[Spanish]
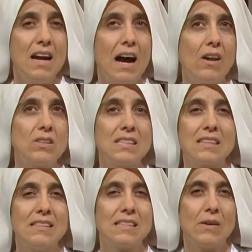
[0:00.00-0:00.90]
a los de
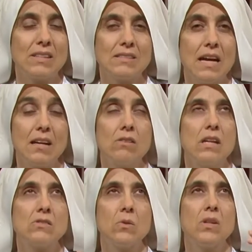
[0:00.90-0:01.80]
San Sebastián, que un
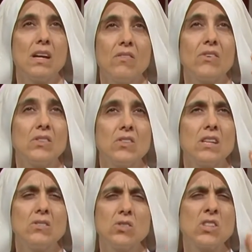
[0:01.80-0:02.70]
día estuve una fotos de ellos,